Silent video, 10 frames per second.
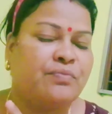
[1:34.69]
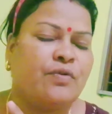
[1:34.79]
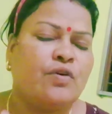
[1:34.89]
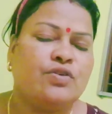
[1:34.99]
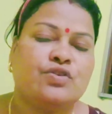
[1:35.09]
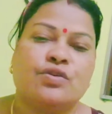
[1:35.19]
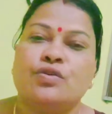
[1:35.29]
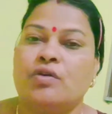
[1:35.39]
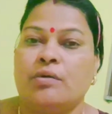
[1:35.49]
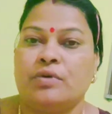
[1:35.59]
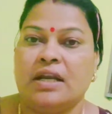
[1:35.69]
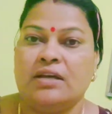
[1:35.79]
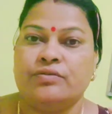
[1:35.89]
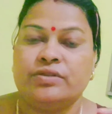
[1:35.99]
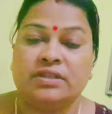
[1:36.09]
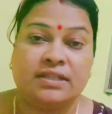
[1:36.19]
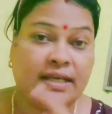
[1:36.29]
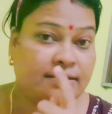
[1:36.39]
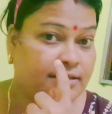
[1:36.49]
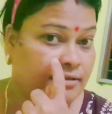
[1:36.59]
প্রচণ্ড অবহেলা করে দিই
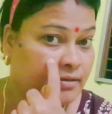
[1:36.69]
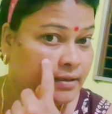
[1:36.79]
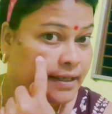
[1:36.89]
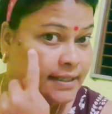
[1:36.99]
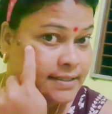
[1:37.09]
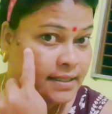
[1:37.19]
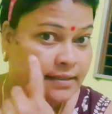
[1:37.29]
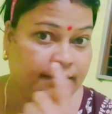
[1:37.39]
তার জন্য এই যে